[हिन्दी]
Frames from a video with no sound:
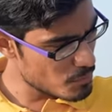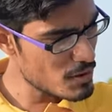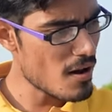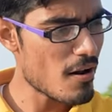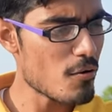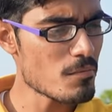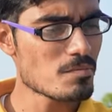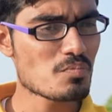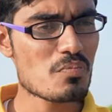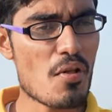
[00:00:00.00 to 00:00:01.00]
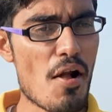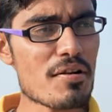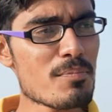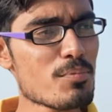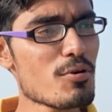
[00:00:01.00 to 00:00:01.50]
मेरा
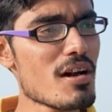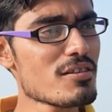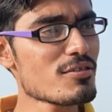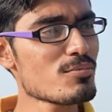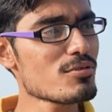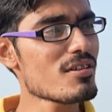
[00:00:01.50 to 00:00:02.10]
एकदम प्योर ऐसे तुमको